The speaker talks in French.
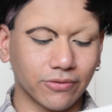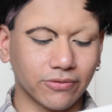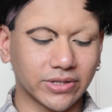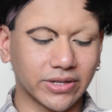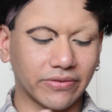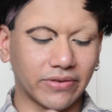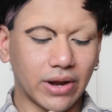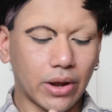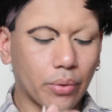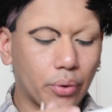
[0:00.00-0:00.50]
que vous
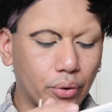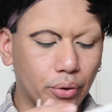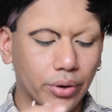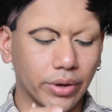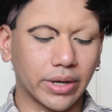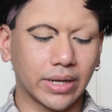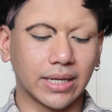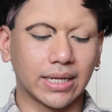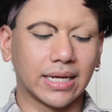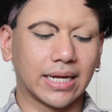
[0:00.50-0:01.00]
avez
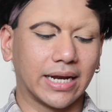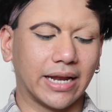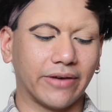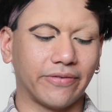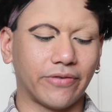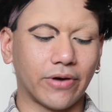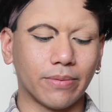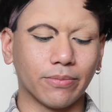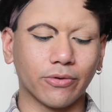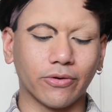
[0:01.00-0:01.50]
la
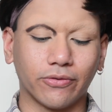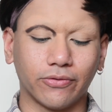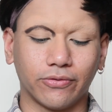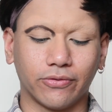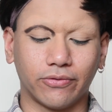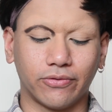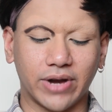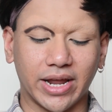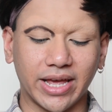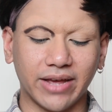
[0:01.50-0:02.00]
forme que
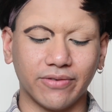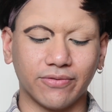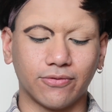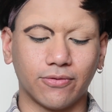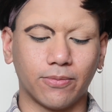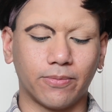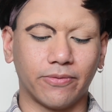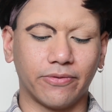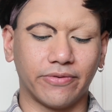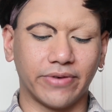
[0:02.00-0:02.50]
vous voulez,
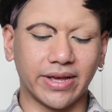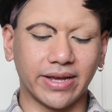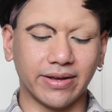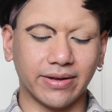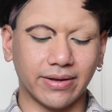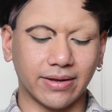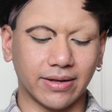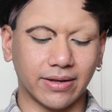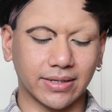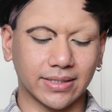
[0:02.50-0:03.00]
vous
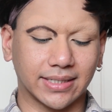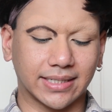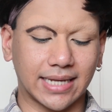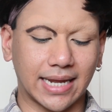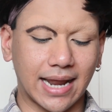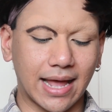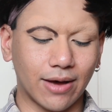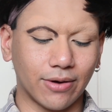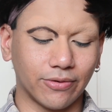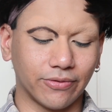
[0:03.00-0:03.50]
pouvez, c'est
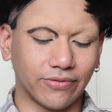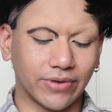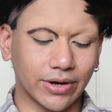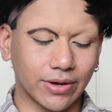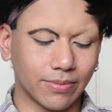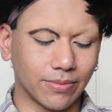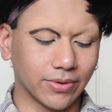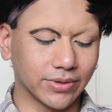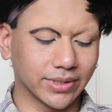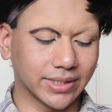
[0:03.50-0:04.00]
là on va
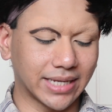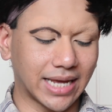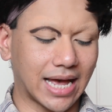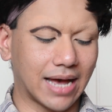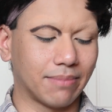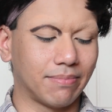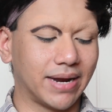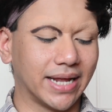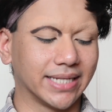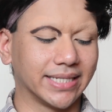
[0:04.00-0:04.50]
commencer
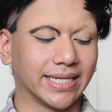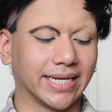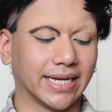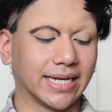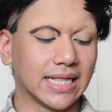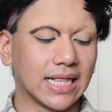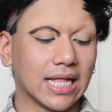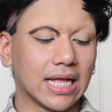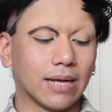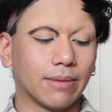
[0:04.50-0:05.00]
à blender.
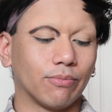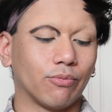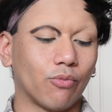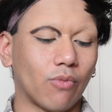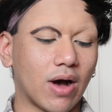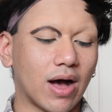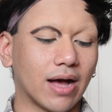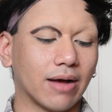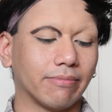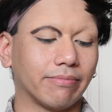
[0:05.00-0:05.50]

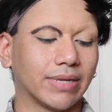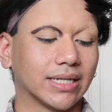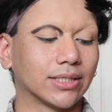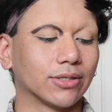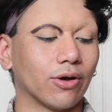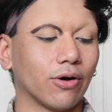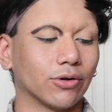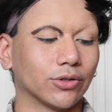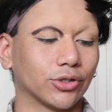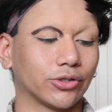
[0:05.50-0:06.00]
Moi,
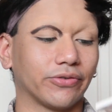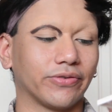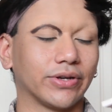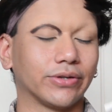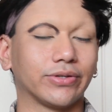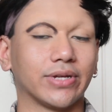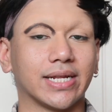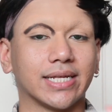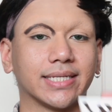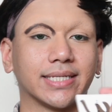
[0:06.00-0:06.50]
maintenant, je vais
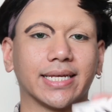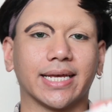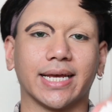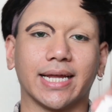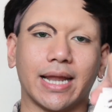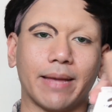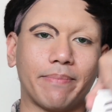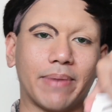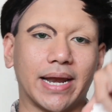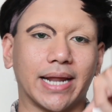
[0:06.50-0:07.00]

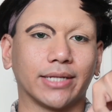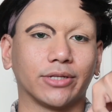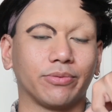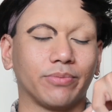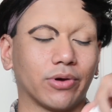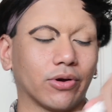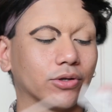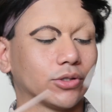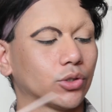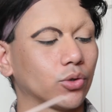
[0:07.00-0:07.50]
utiliser la palette
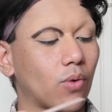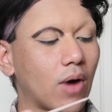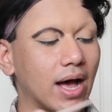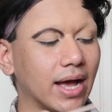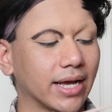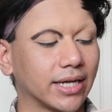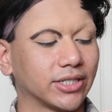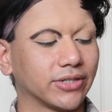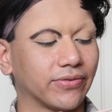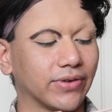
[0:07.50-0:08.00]
numéro
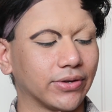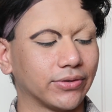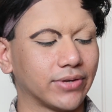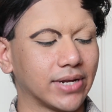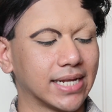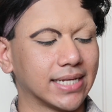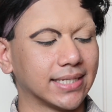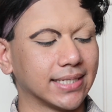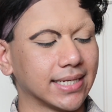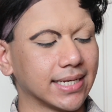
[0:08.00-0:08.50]
3 et je vais
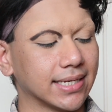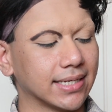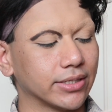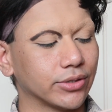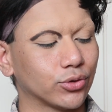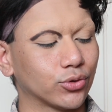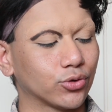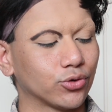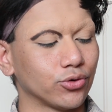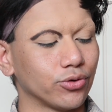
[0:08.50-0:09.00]
utiliser
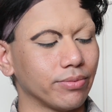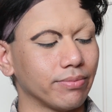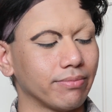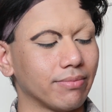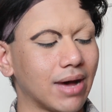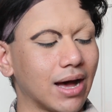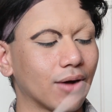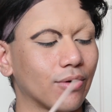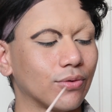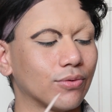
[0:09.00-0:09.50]
ce
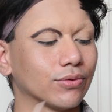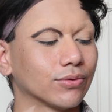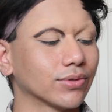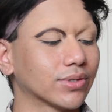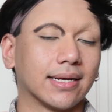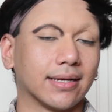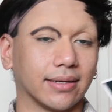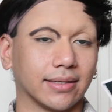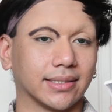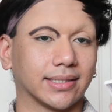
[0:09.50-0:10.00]
marron.
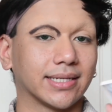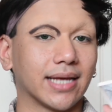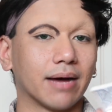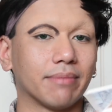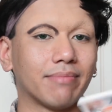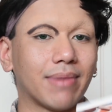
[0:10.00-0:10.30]
Euh, c'est un